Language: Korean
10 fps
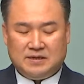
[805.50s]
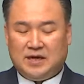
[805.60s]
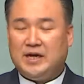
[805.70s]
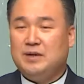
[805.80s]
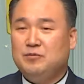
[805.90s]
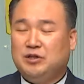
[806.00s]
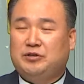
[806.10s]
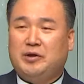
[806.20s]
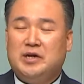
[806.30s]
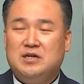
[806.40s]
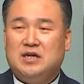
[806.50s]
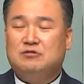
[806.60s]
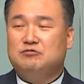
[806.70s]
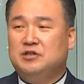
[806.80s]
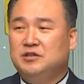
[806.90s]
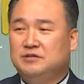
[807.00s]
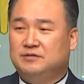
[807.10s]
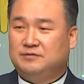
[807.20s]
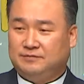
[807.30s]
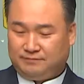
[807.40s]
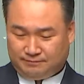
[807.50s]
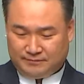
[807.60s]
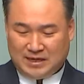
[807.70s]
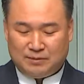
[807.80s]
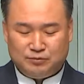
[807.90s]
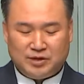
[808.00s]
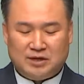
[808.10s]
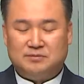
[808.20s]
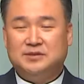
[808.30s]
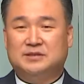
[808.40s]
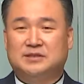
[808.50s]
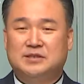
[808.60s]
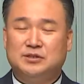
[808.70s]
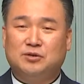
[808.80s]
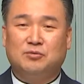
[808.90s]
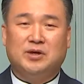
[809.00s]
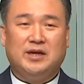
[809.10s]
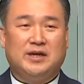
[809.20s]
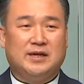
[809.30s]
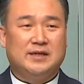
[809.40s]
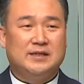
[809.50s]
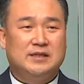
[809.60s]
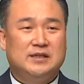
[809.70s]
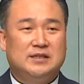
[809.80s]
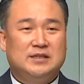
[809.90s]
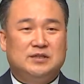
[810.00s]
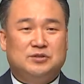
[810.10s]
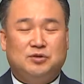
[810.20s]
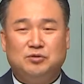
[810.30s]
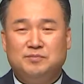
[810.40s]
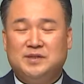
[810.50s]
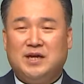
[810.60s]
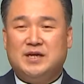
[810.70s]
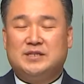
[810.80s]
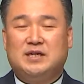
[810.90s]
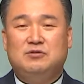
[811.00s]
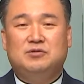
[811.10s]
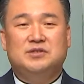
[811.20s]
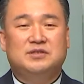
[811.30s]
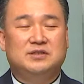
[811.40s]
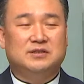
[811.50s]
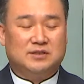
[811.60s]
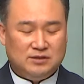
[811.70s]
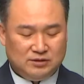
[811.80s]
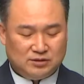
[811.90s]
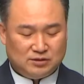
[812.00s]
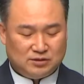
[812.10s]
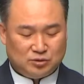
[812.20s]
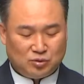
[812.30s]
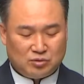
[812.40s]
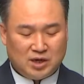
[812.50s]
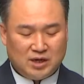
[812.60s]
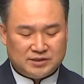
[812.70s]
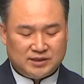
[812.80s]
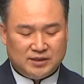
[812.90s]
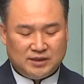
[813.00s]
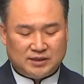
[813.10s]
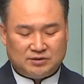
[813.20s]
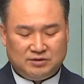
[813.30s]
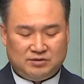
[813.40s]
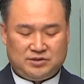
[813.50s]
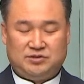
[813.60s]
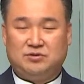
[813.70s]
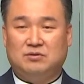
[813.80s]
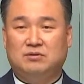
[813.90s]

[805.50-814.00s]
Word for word: 하나님과 대화를 나누던 아브라함은 그 속에 소돔 땅에 살고 있는 그 조카가 생각났던 것이죠.